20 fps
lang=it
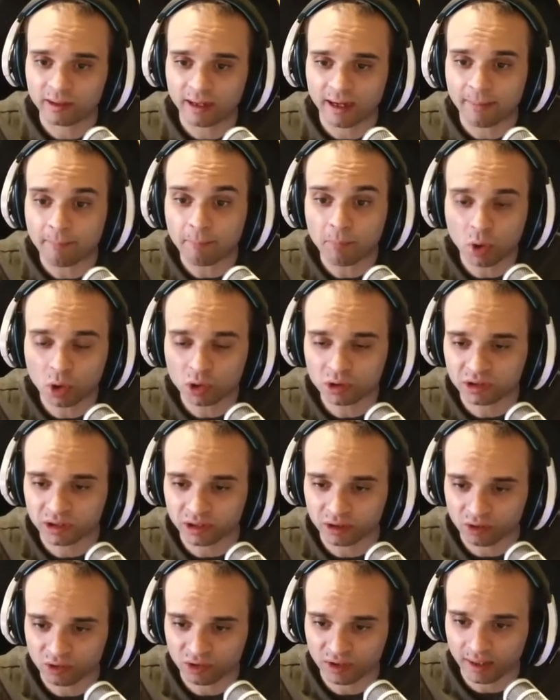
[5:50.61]
a molti
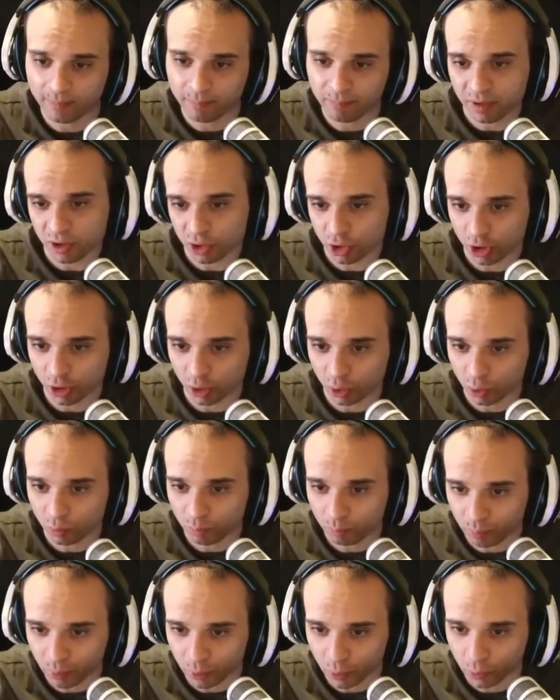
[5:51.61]
non sta piacendo
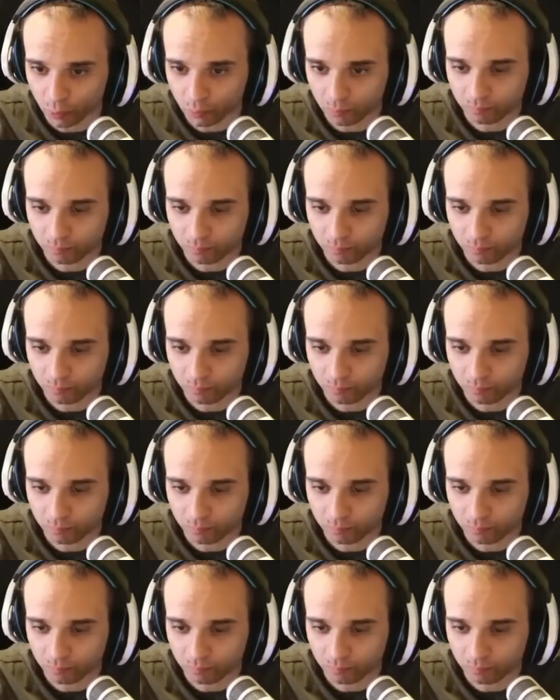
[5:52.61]
più.